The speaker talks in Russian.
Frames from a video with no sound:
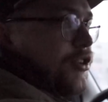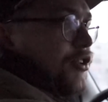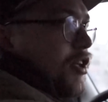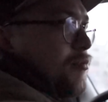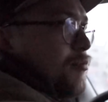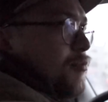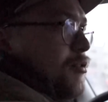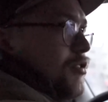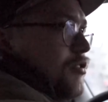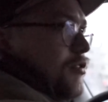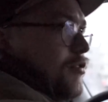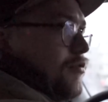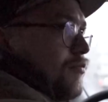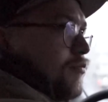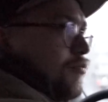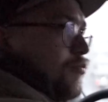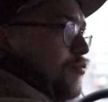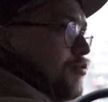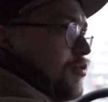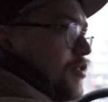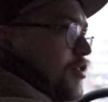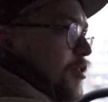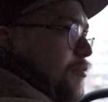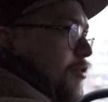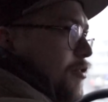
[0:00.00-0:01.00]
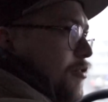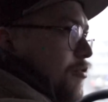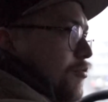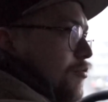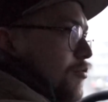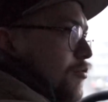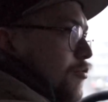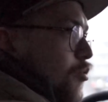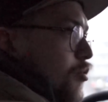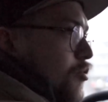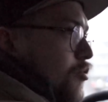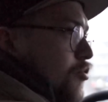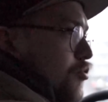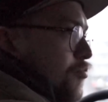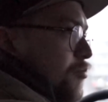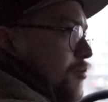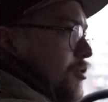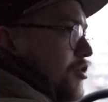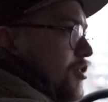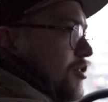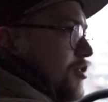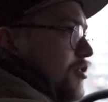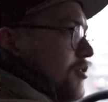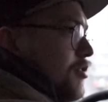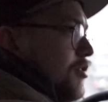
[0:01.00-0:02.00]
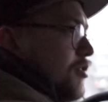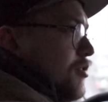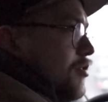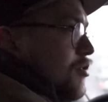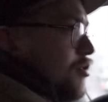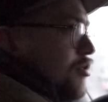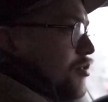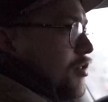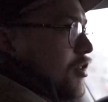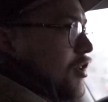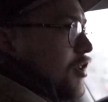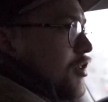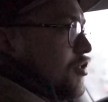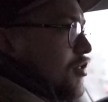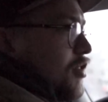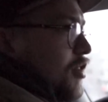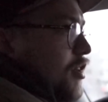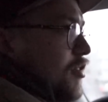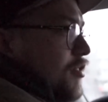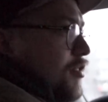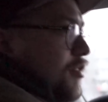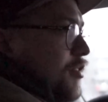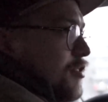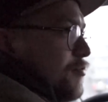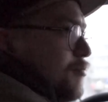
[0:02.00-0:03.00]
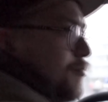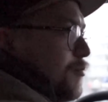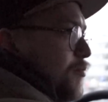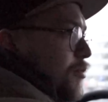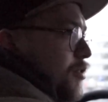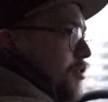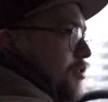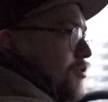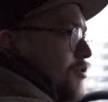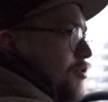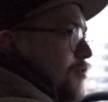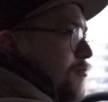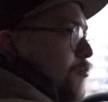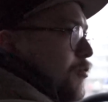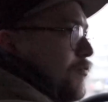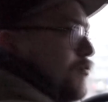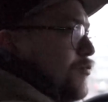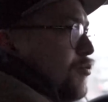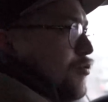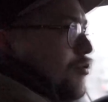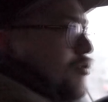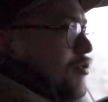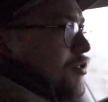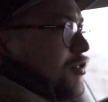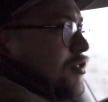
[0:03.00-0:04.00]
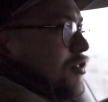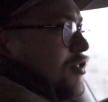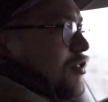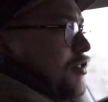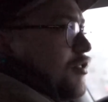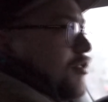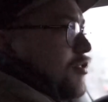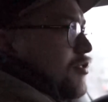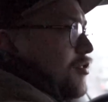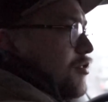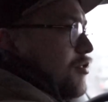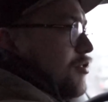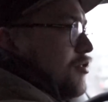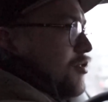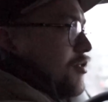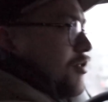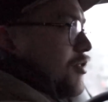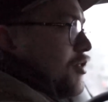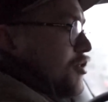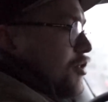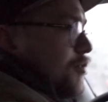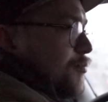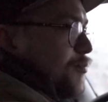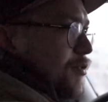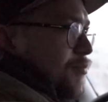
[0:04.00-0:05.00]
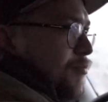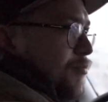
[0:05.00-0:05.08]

километров. То есть до первого ТО еще мне 6000. Конечно, хотелось бы перед зимой все это сделать. Не знаю, сейчас